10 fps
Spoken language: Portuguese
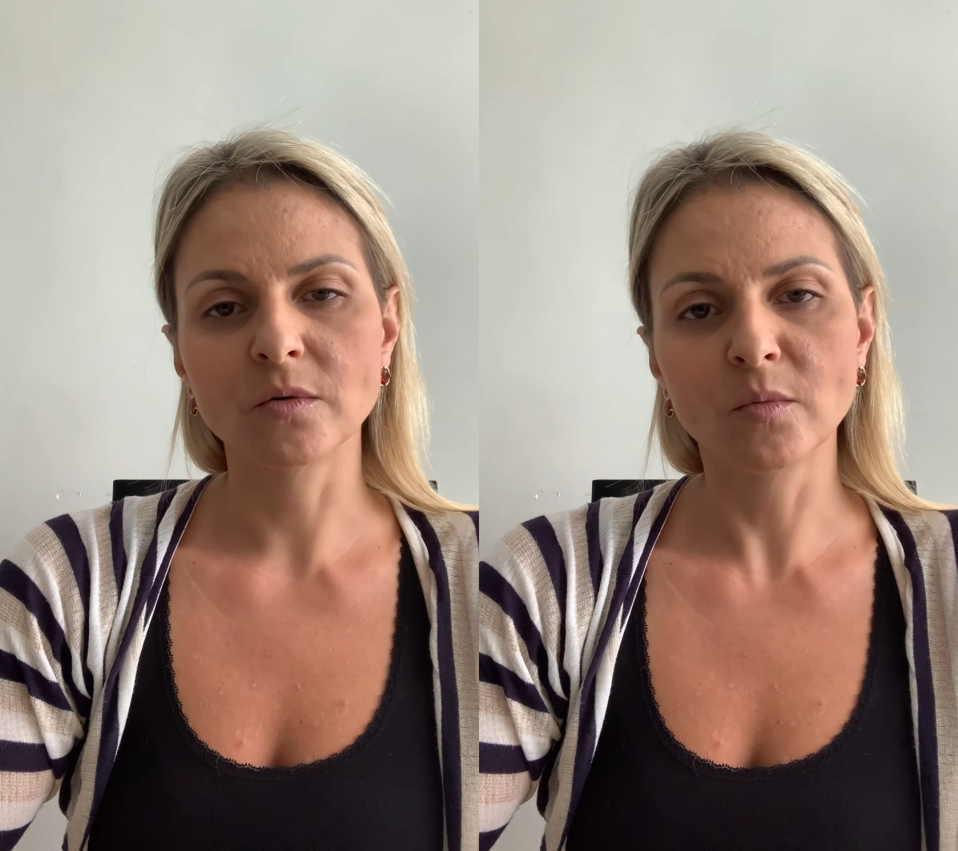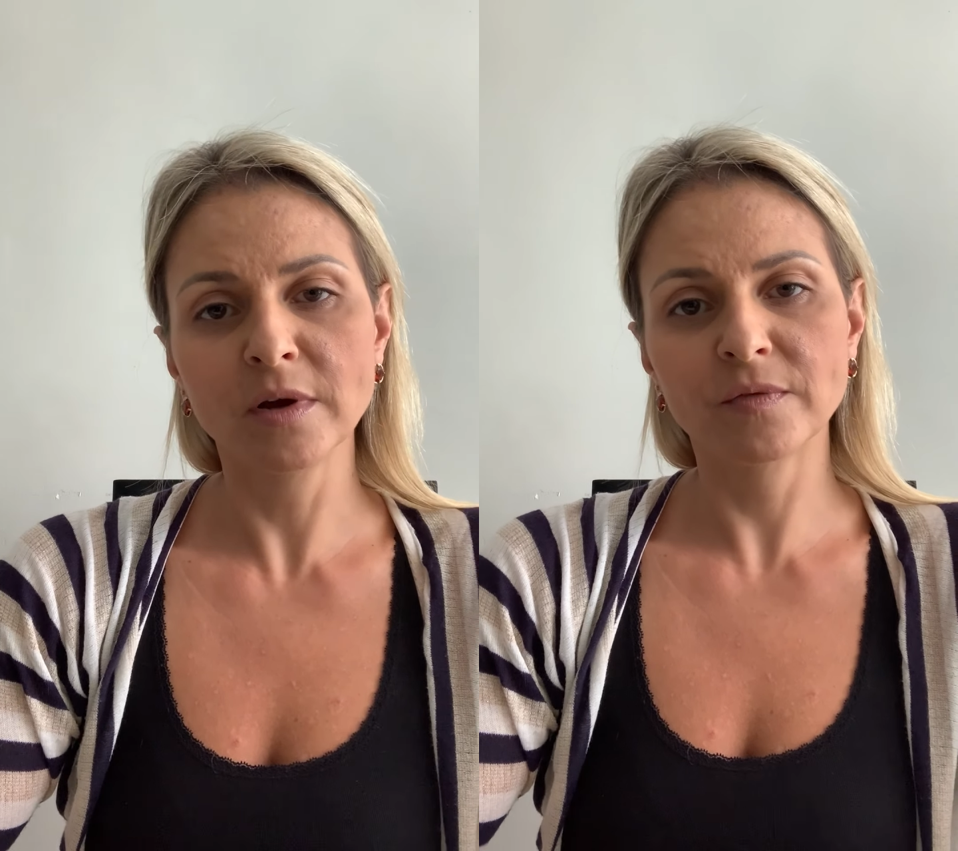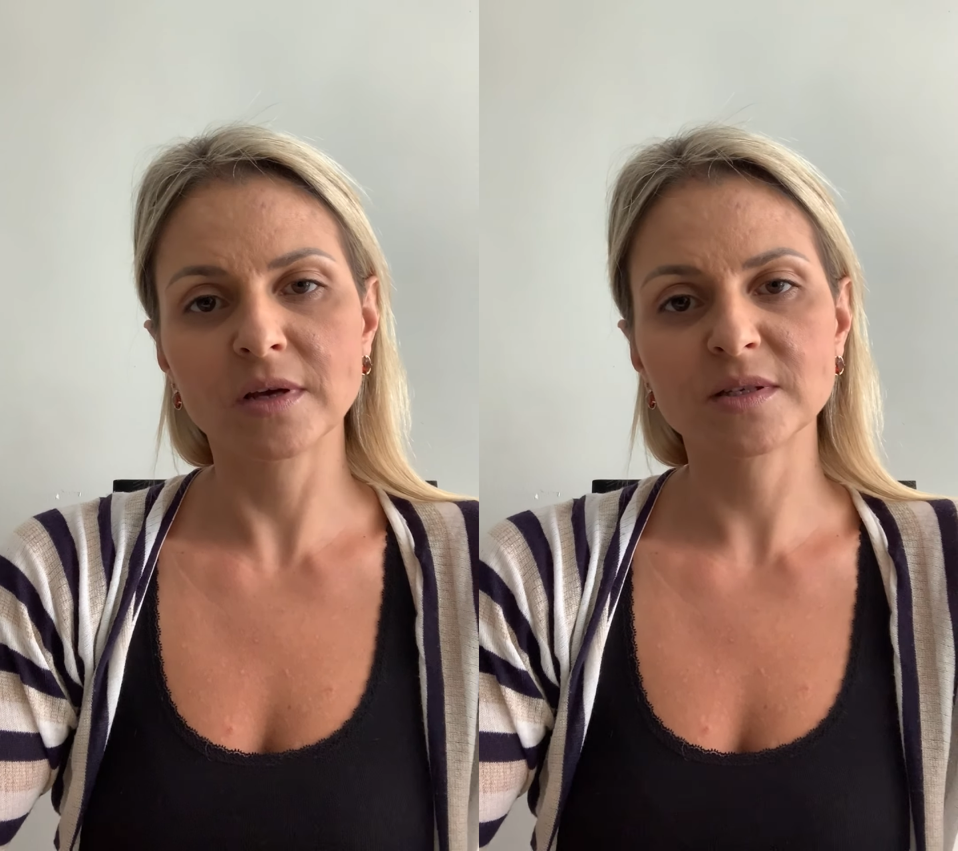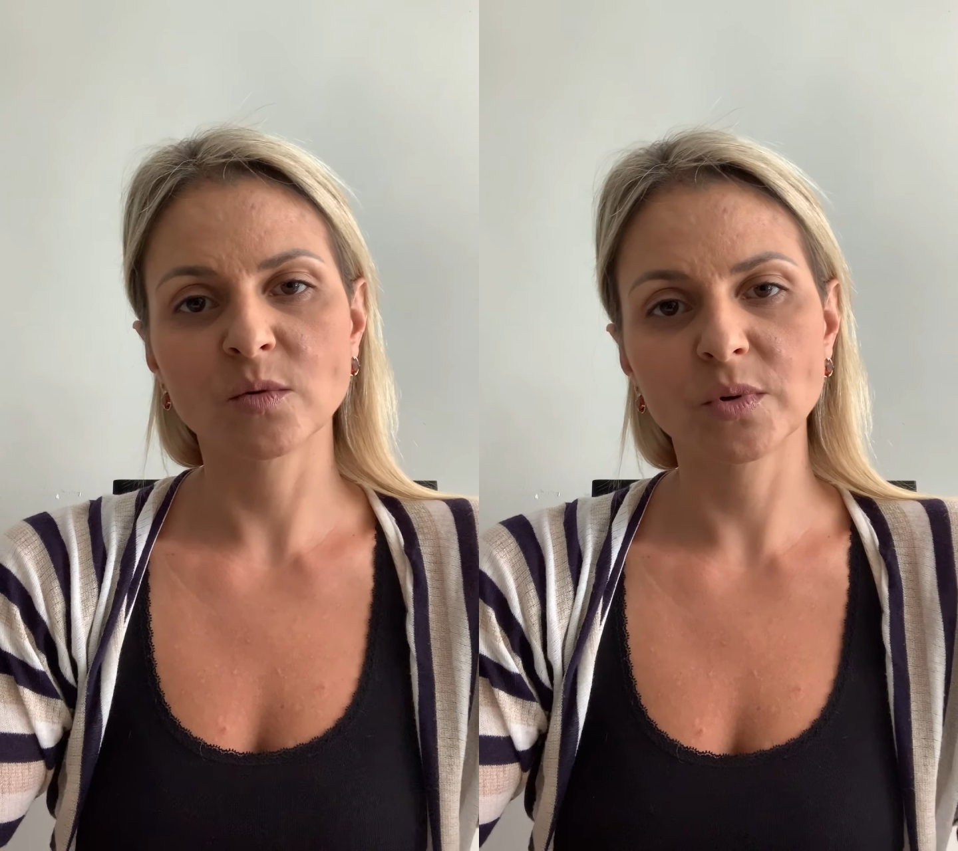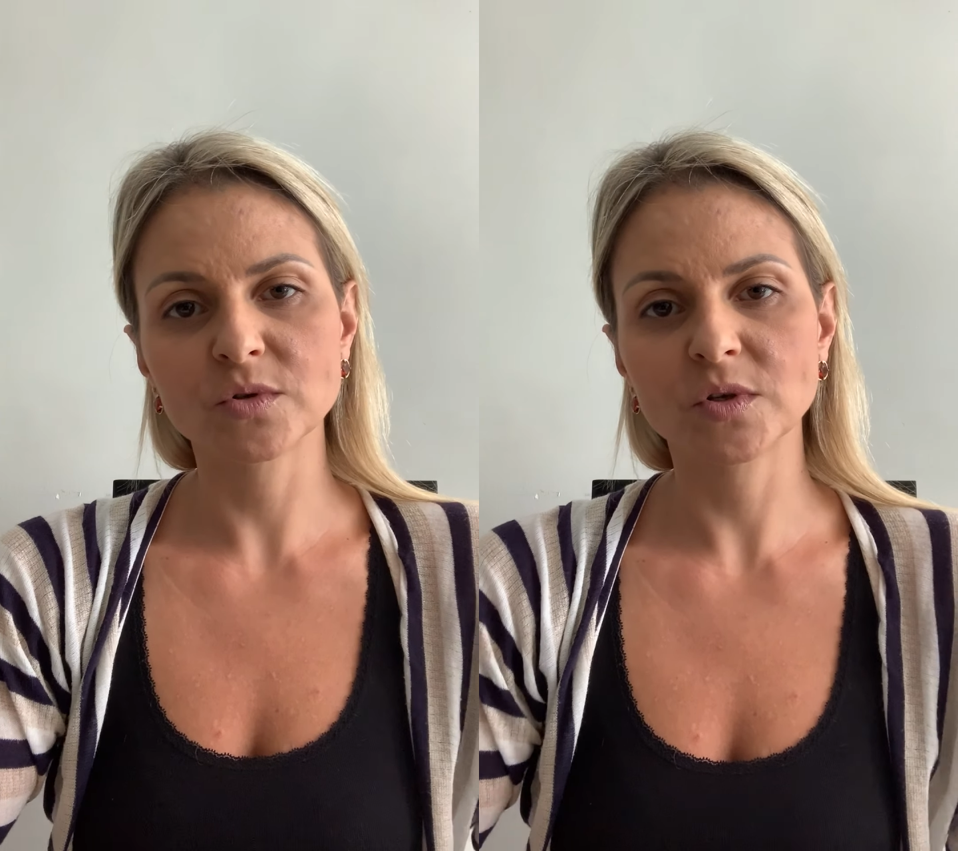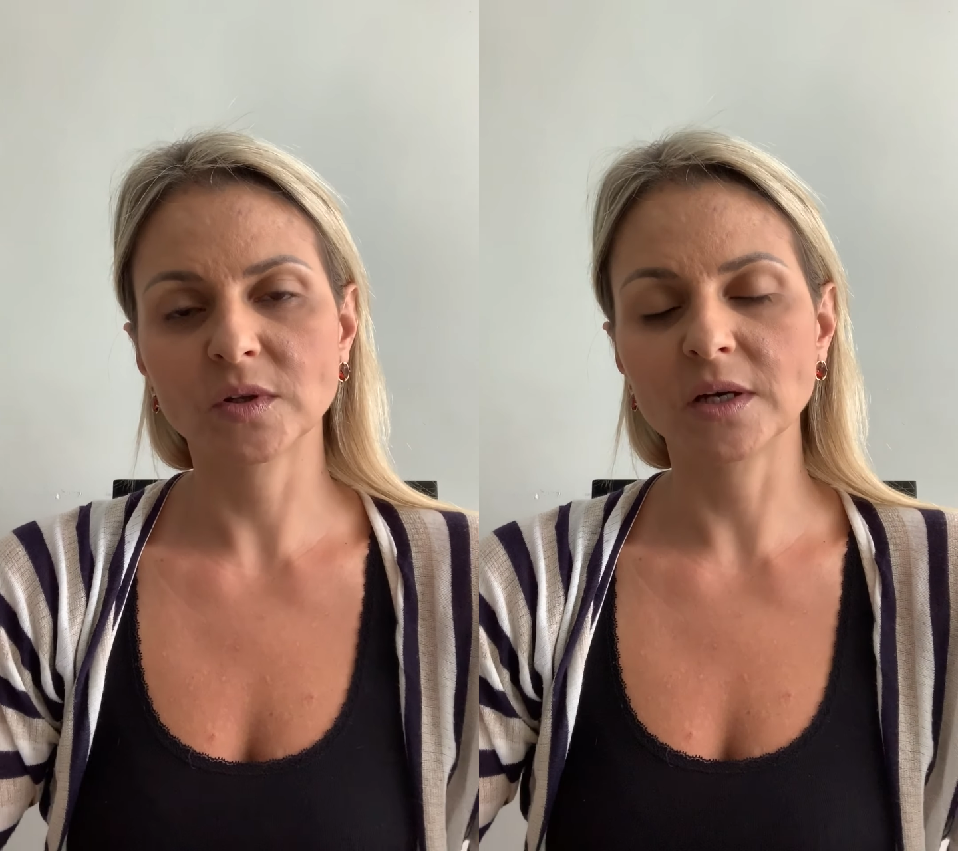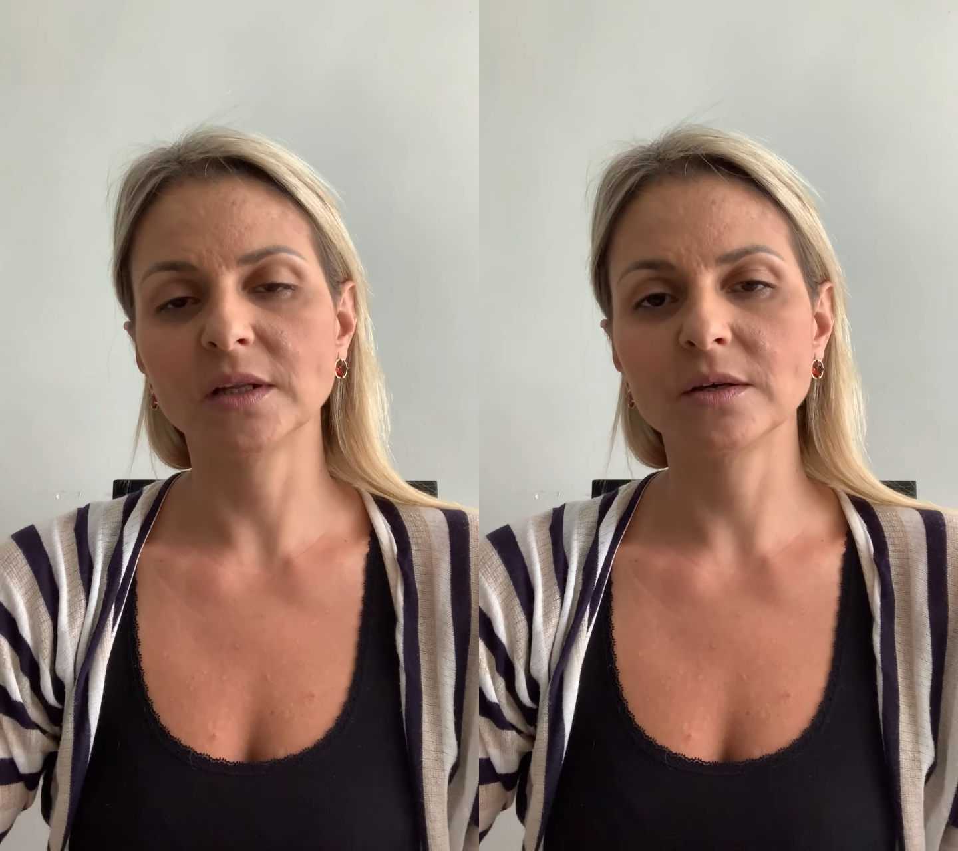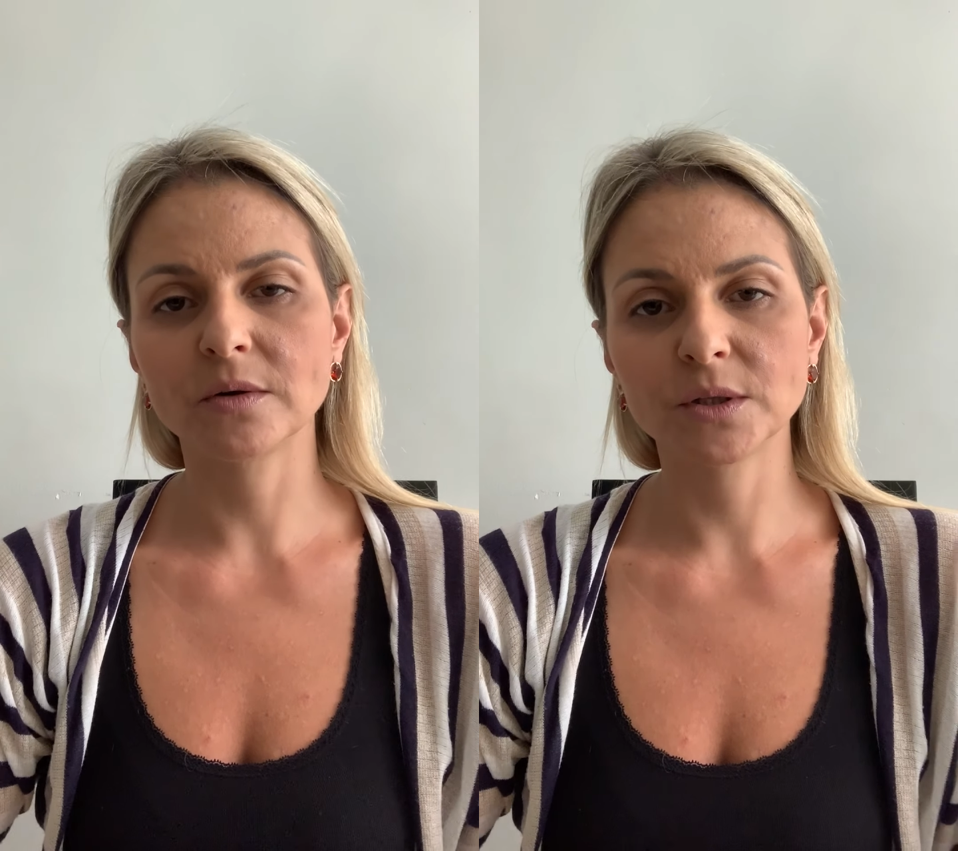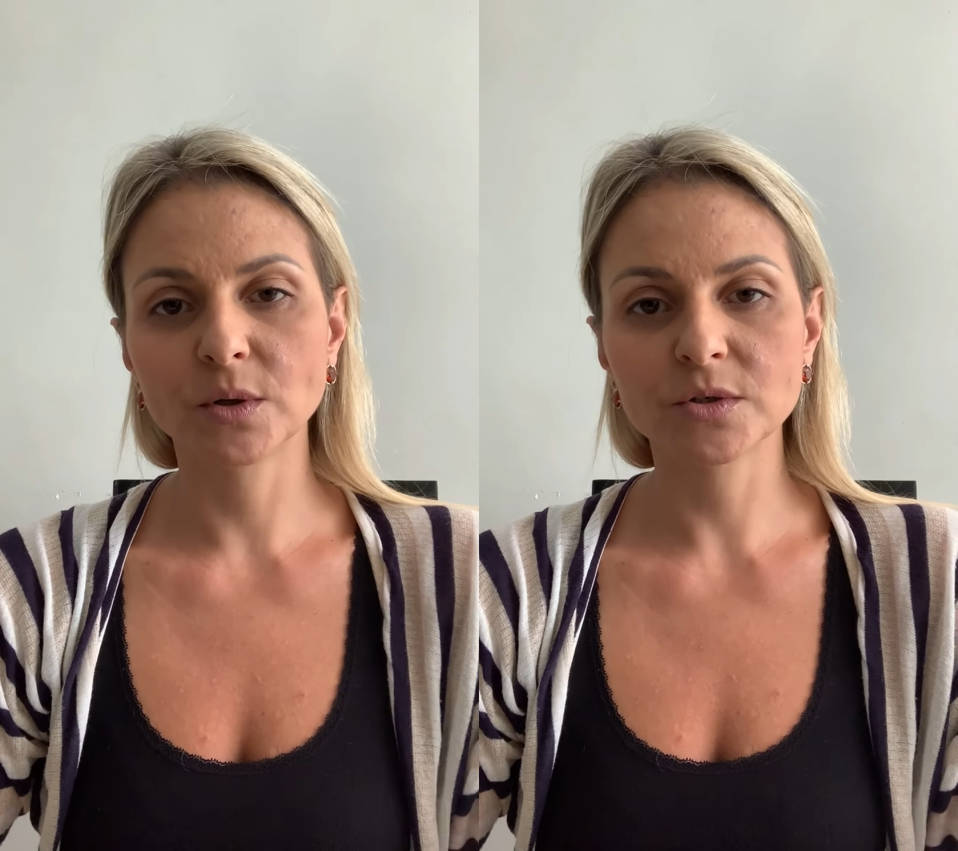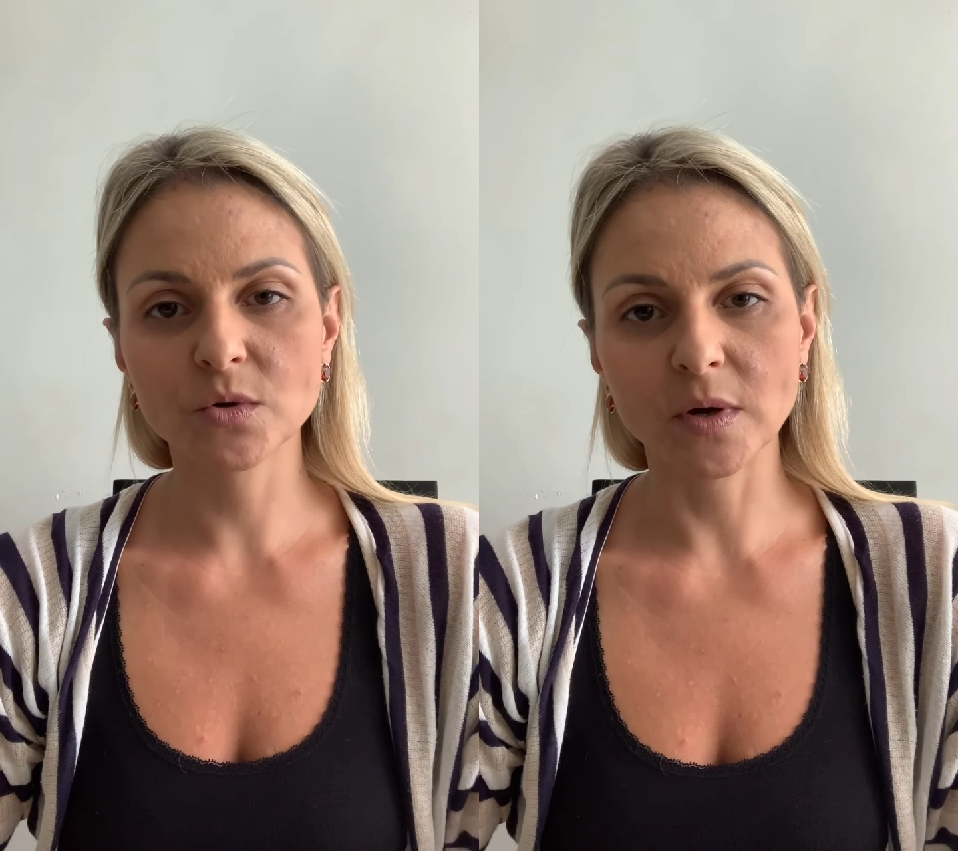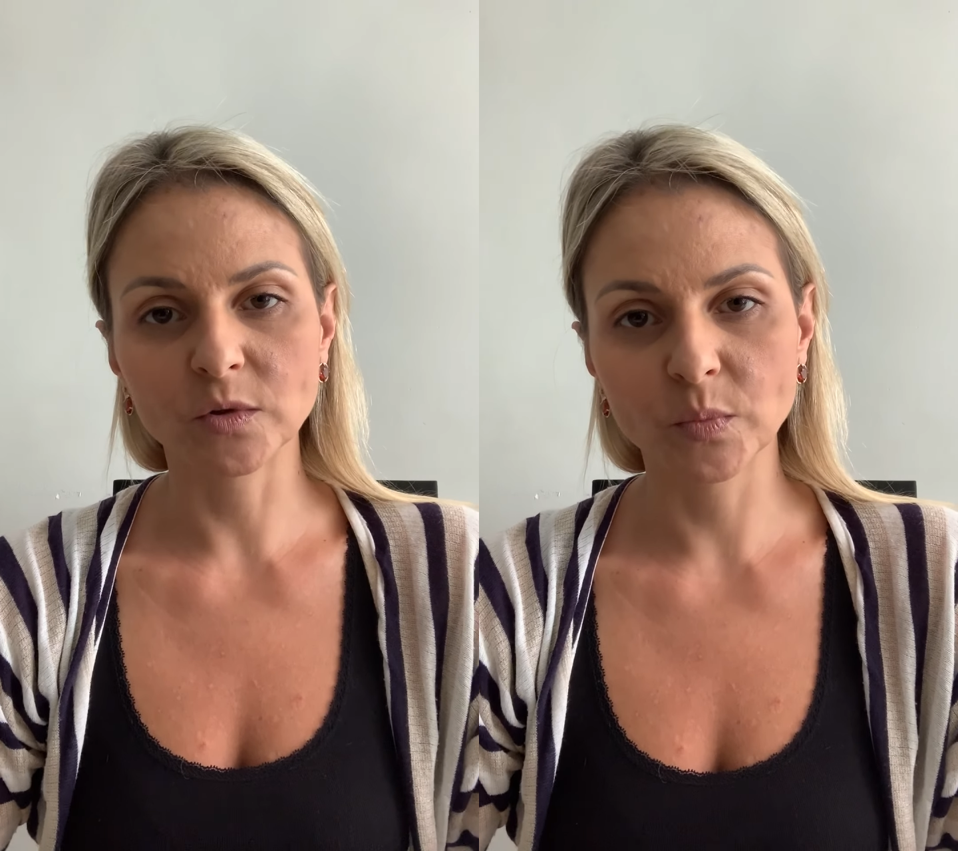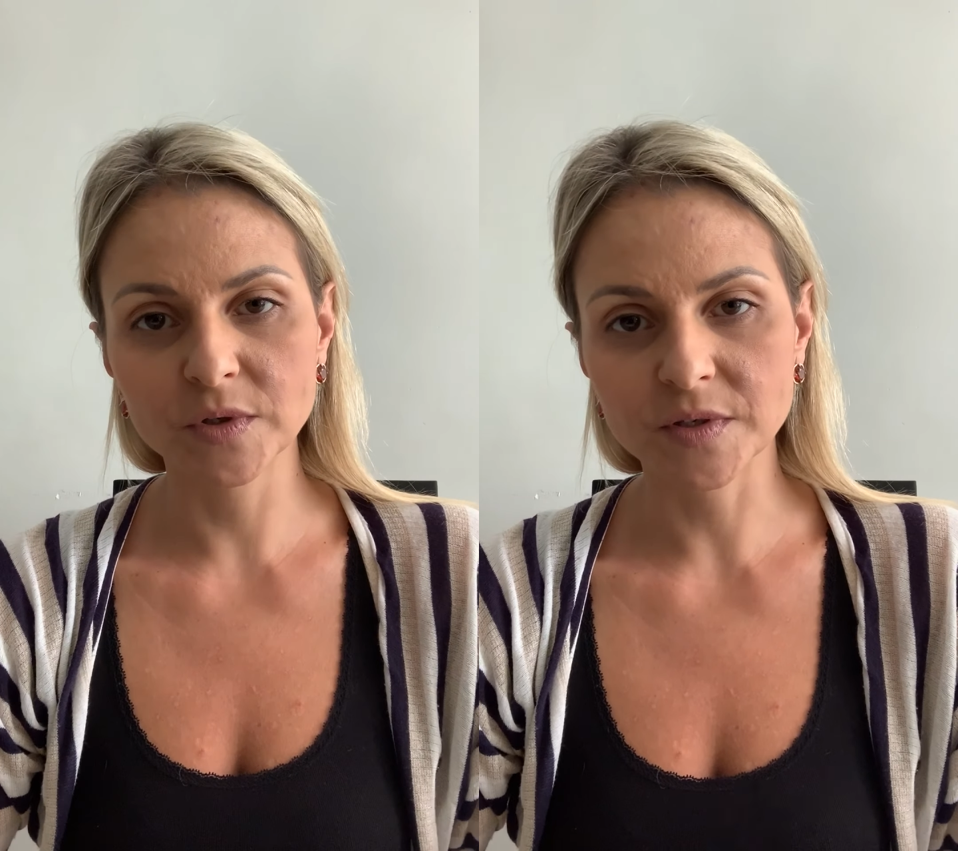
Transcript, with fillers: com uma inflação projetada aí ao redor de 4%,